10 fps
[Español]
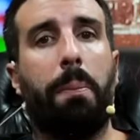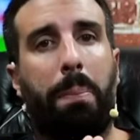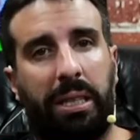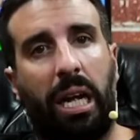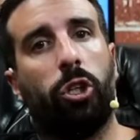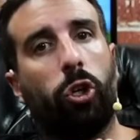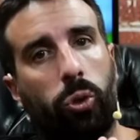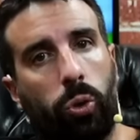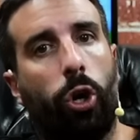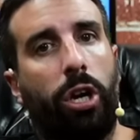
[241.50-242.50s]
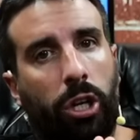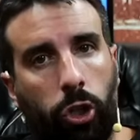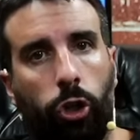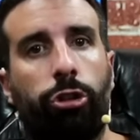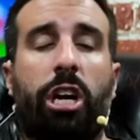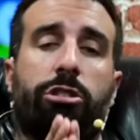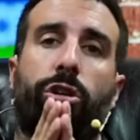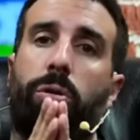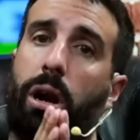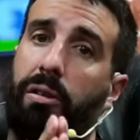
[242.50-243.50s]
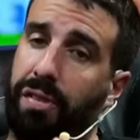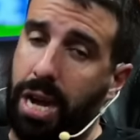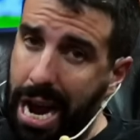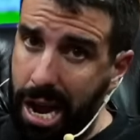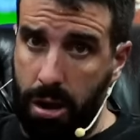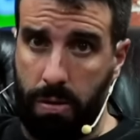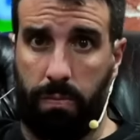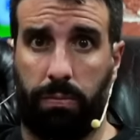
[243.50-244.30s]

empatando con un gol en contra sobre el final.